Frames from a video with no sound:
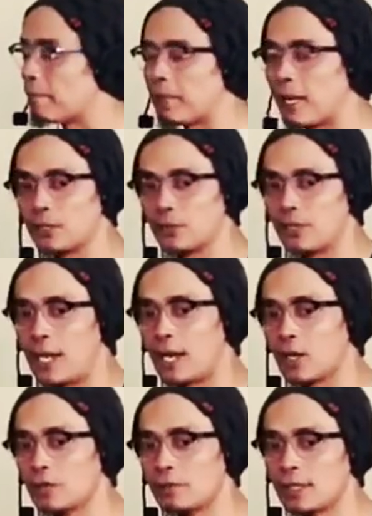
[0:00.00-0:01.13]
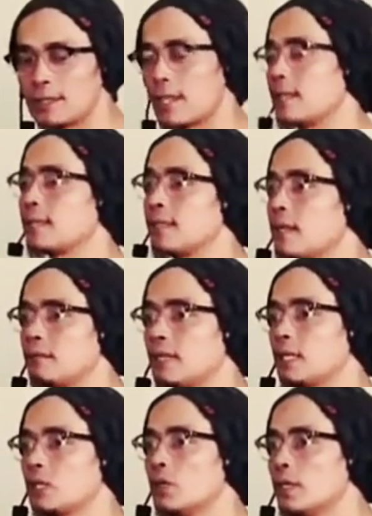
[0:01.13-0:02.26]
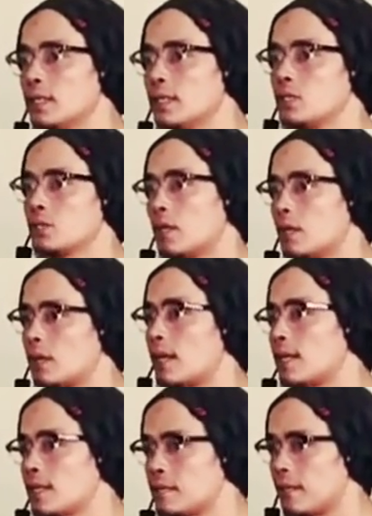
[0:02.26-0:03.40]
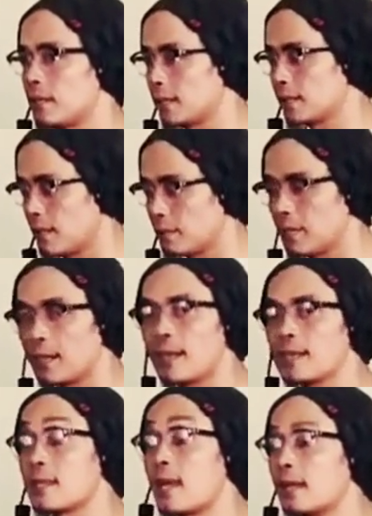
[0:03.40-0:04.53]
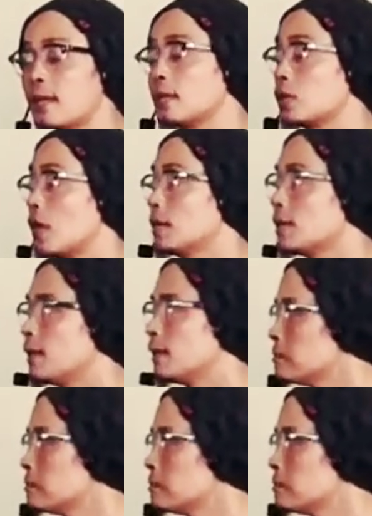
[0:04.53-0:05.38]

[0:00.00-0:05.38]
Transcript: apa itu aku saya tuh tidak begitu hits cuman orang hits mana yang tidak mengenal saya itu aja